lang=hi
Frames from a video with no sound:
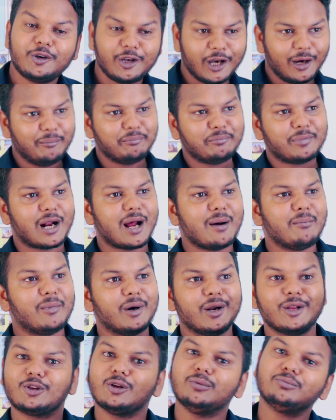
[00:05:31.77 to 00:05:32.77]
कि हम
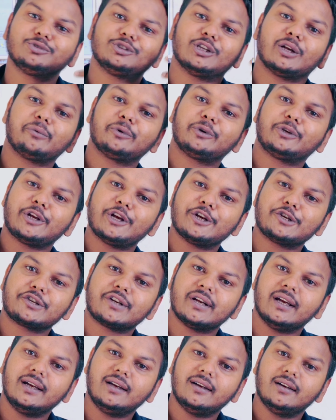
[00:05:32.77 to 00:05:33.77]
ब्राह्मण हैं तो हम
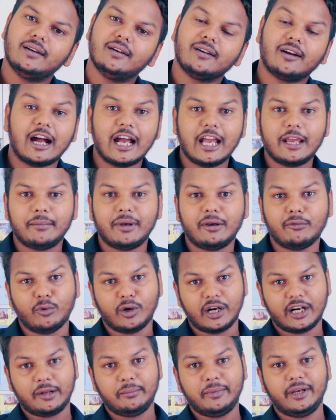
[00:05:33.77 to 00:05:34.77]
सर्वश्रेष्ठ हैं काय में
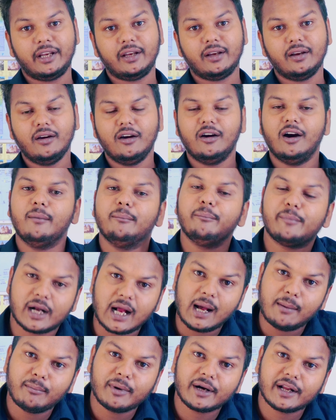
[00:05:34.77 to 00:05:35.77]
वर्ण में हम
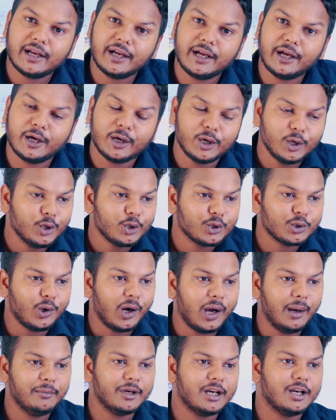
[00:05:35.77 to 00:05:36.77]
ब्राह्मण हैं तो
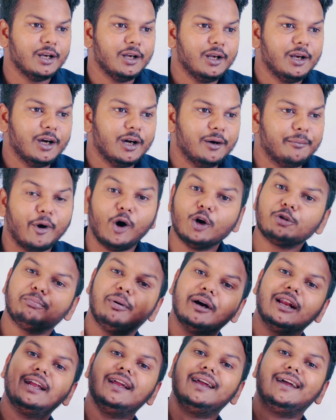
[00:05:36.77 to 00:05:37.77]
हम बहुत
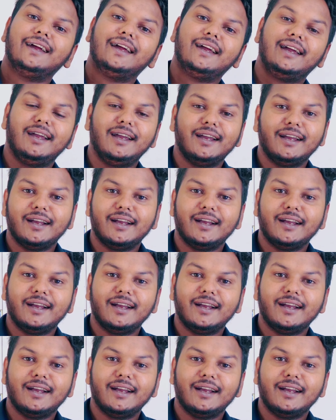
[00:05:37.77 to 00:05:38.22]
भले हैं